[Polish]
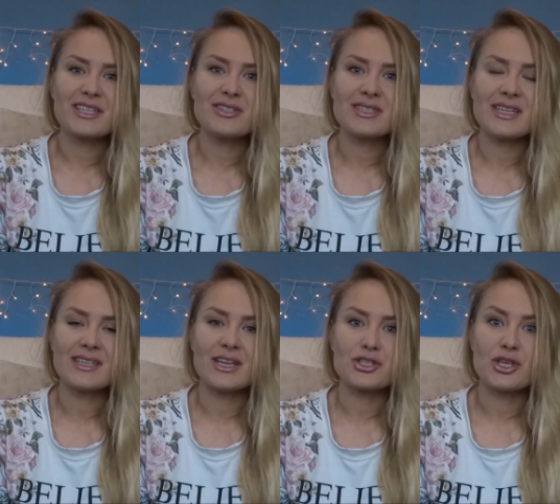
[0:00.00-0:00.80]
bardzo
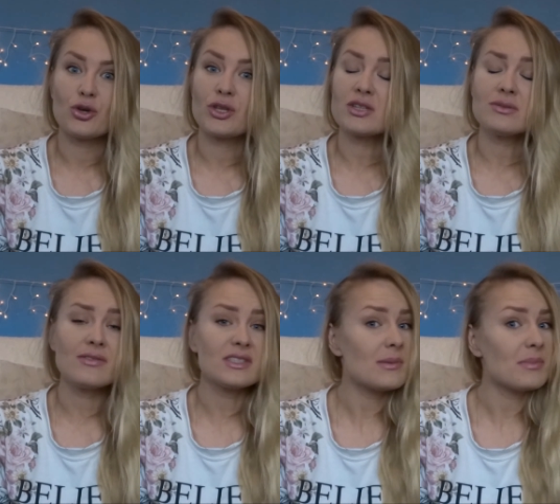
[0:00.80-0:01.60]
serdecznie. Od razu na
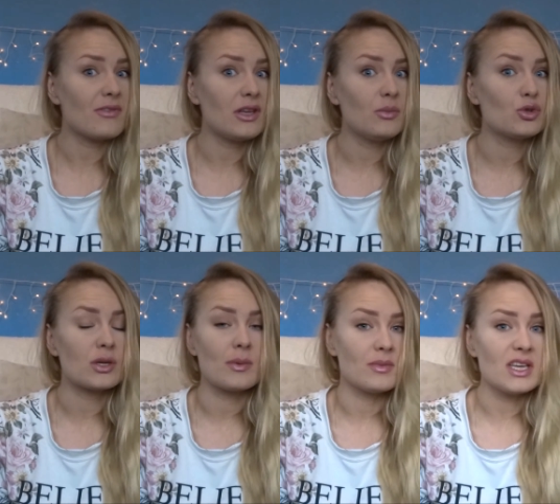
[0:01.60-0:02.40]
wstępie filmu,
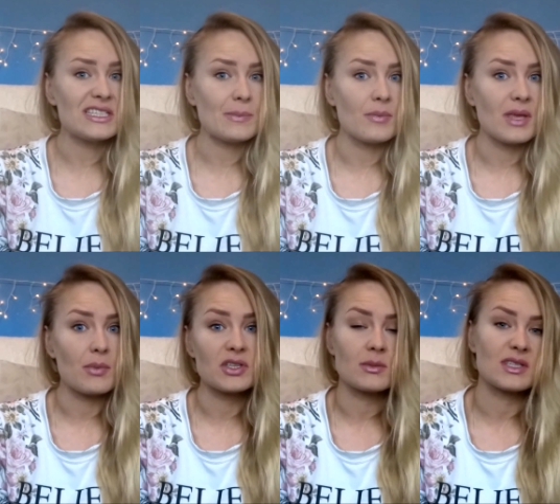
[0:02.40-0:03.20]
żebym nie zapomniała,
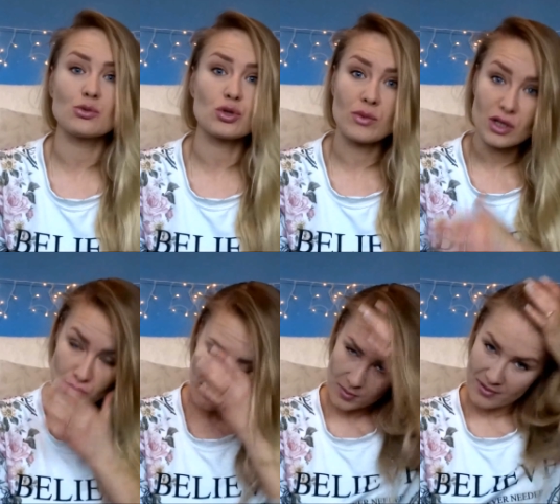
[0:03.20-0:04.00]
bo jestem za dużą
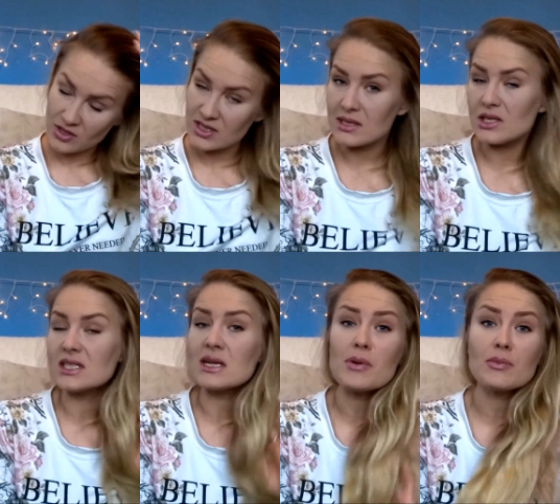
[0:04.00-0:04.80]
gadułą i pewnie
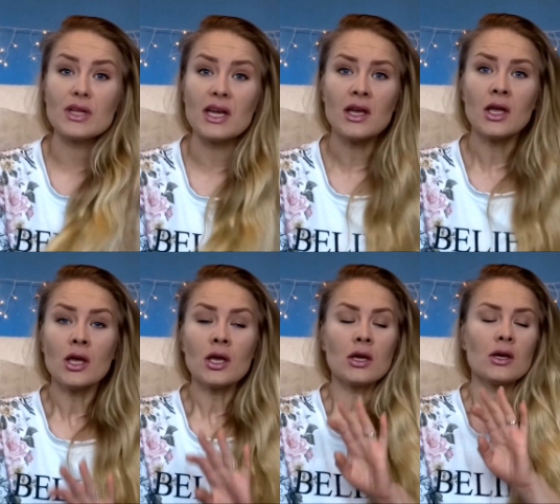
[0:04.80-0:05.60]
nie zapomnę.
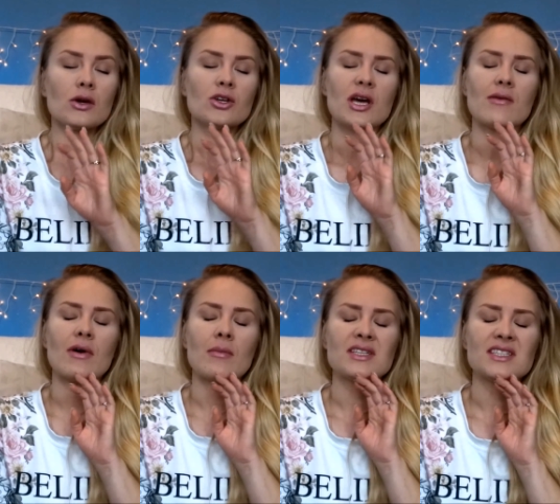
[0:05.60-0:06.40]
Chciałam
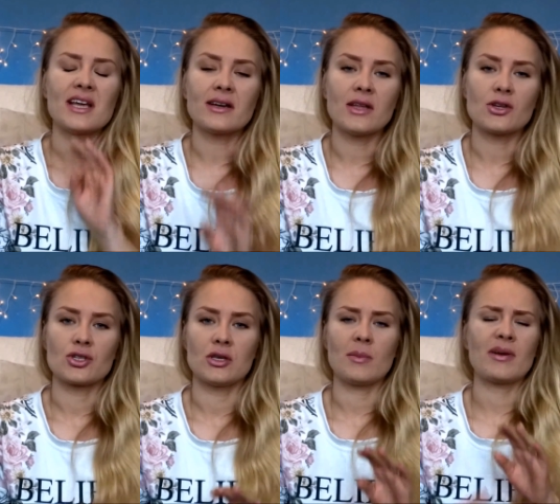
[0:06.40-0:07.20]
Wam
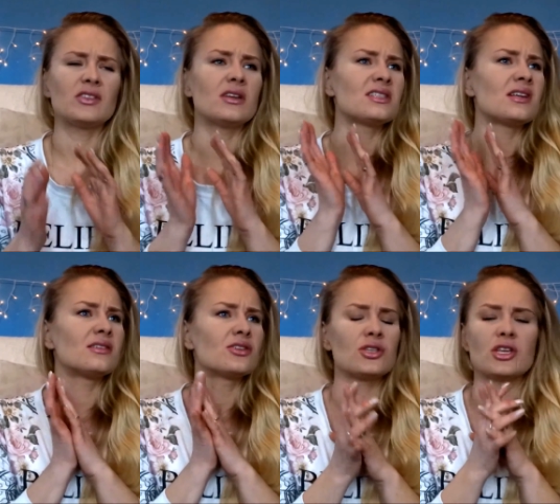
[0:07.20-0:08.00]
serdecznie, naprawdę
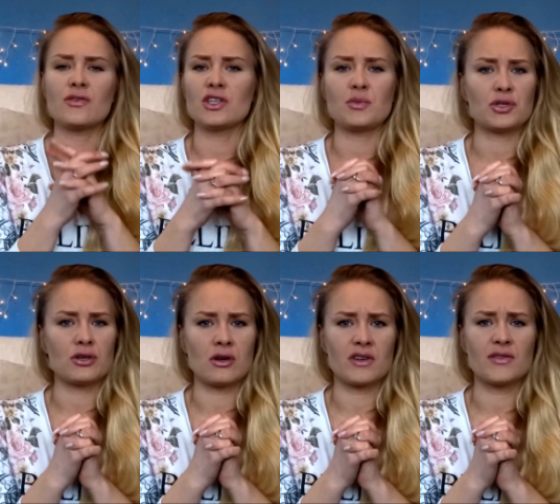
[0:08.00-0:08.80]
najserdeczniej na świecie
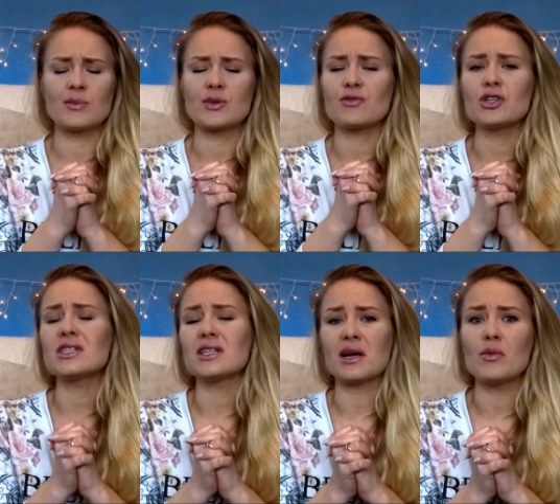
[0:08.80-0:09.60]
podziękować. Wiem, że
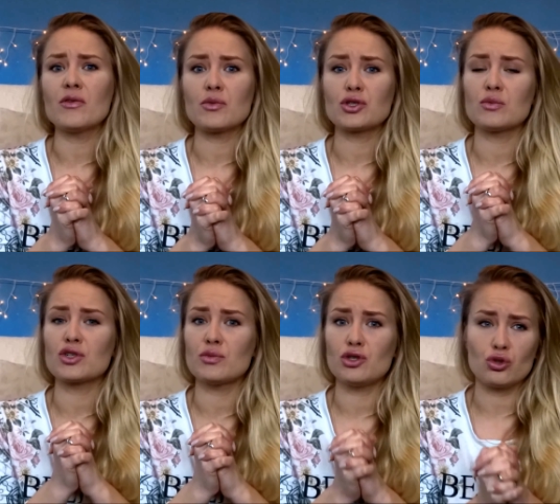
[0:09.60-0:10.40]
wszyscy tak mówią, że to
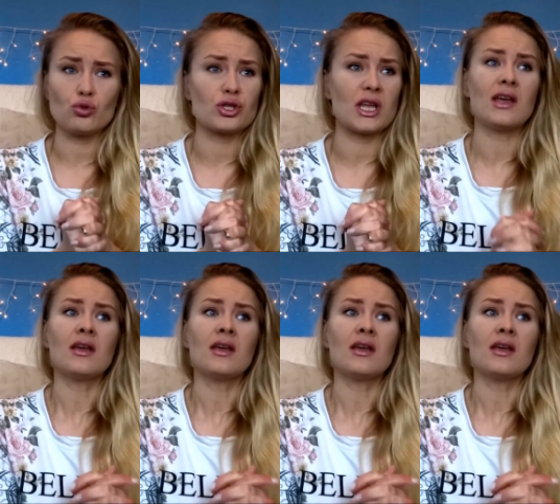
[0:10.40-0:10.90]
może być sztuczne,